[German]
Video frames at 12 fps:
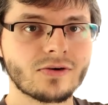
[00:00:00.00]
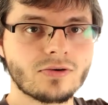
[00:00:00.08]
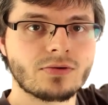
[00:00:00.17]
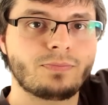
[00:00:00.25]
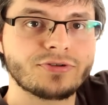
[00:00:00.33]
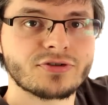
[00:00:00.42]

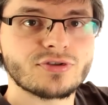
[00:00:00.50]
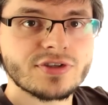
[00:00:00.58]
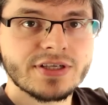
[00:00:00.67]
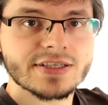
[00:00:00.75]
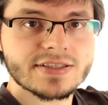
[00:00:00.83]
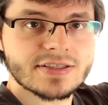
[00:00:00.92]
und
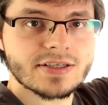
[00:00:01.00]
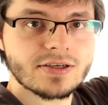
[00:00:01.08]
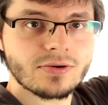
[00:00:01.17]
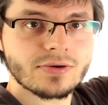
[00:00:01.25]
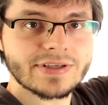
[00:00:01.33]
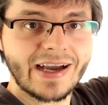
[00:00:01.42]
positionierst sie
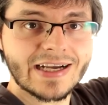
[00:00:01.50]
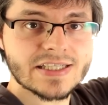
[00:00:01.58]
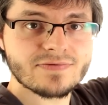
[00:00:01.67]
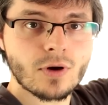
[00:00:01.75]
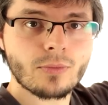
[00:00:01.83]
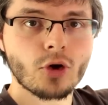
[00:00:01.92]
und der
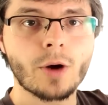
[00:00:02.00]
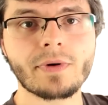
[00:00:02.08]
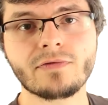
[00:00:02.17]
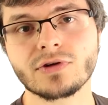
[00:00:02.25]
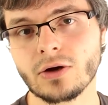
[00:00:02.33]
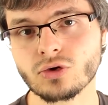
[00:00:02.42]
Rest vom
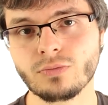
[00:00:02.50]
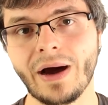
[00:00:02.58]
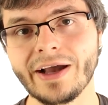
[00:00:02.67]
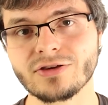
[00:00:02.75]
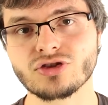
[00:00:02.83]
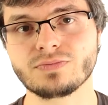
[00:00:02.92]
Körper wird
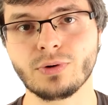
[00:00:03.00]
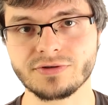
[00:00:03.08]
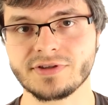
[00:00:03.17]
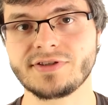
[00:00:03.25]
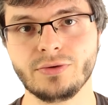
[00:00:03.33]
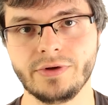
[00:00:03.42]
automatisch
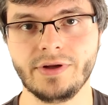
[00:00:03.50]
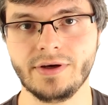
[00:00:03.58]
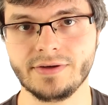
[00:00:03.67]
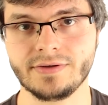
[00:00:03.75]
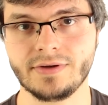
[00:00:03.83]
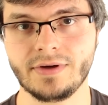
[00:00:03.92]

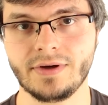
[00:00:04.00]
positioniert.